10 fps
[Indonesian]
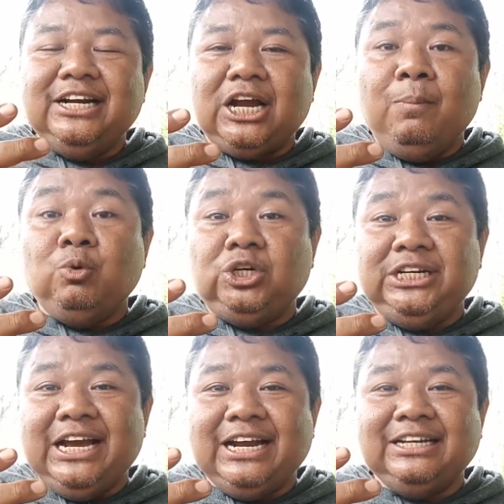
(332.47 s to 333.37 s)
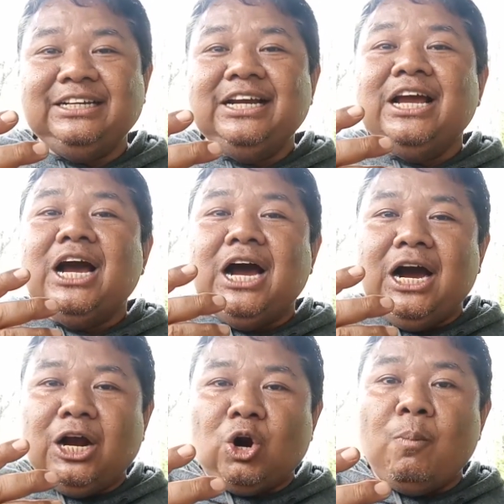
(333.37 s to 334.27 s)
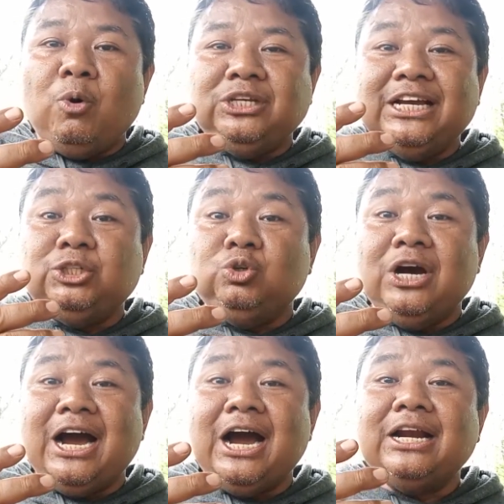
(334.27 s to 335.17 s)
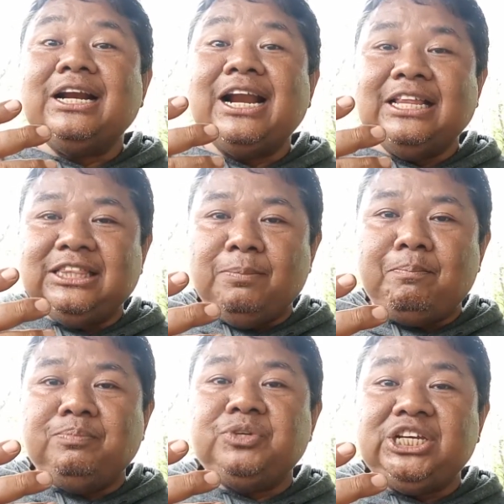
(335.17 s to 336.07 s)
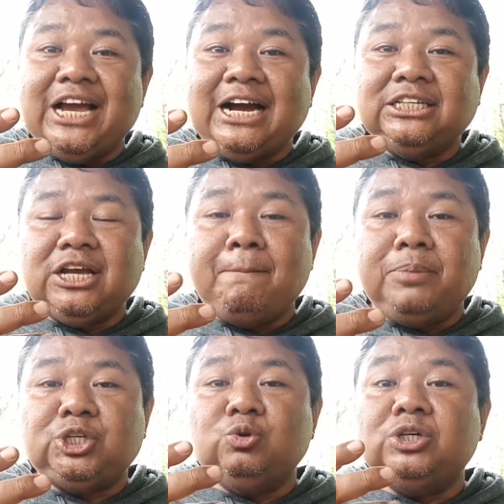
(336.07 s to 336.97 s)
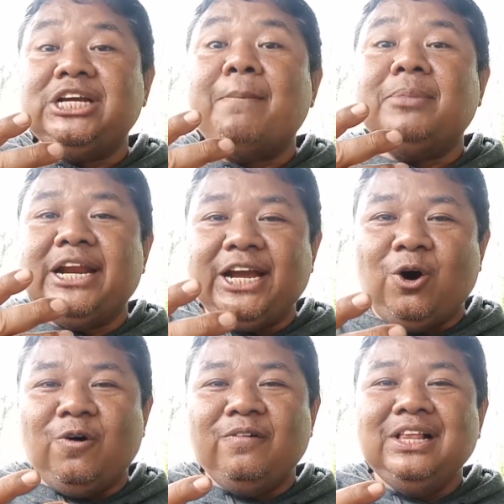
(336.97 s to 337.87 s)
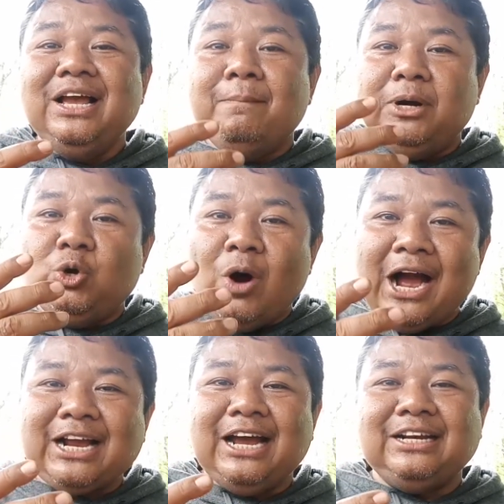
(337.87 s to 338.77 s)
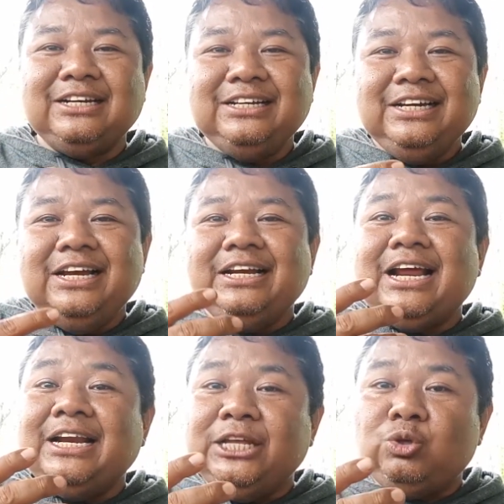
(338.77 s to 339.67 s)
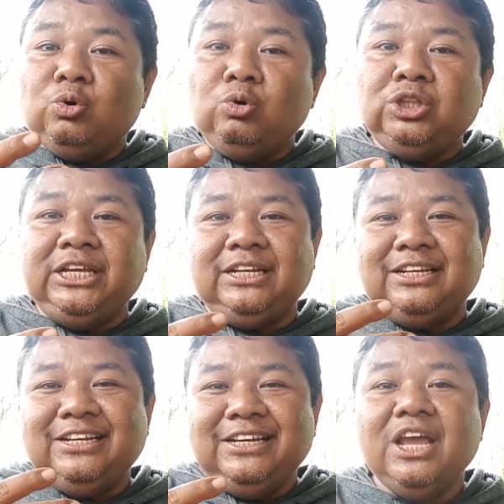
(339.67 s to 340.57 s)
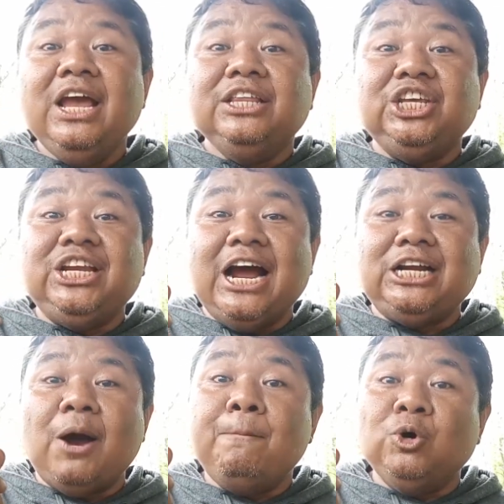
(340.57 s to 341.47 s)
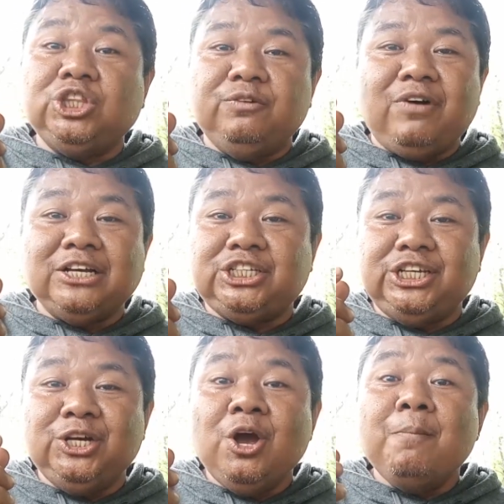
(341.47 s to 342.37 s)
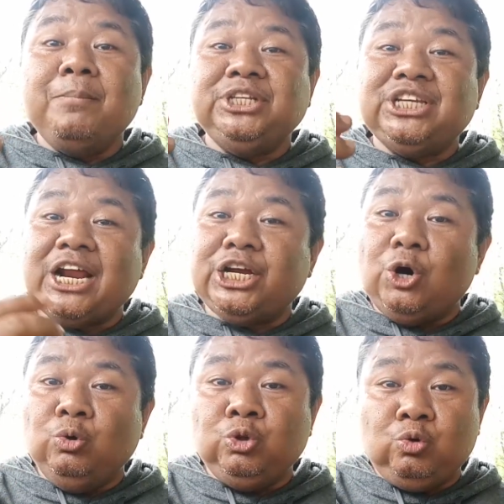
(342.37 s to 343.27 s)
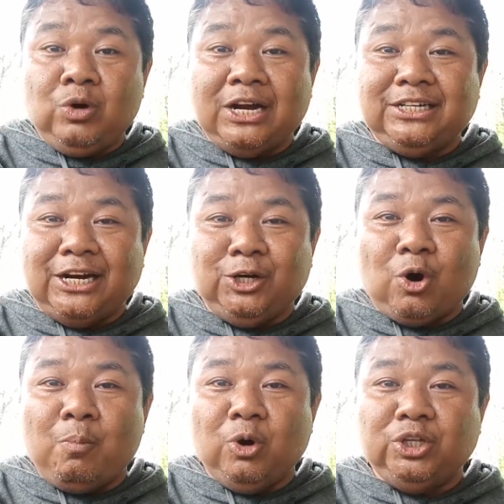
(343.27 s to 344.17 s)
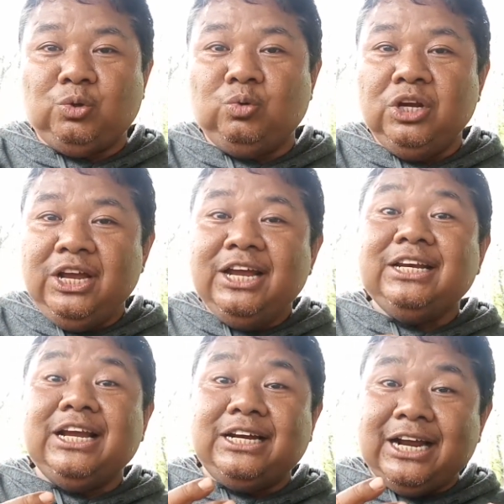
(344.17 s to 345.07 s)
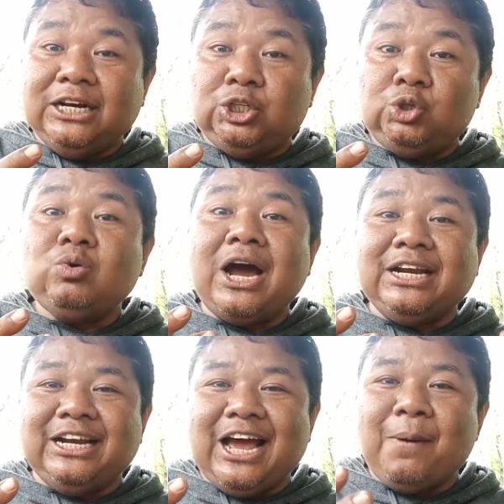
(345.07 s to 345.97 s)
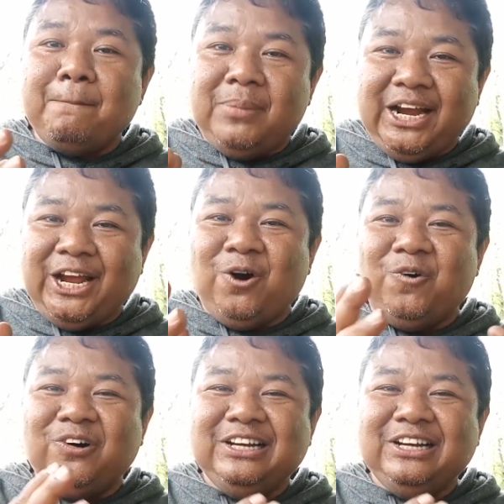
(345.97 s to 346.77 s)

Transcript: Kemudian eh, romonya juga nanti siang jam besok dia menengok, mendoakan. Dan itu rutin. Tidak ada motivasi mencari keuntungan dari romo itu. Dia dengan sukarela menengok.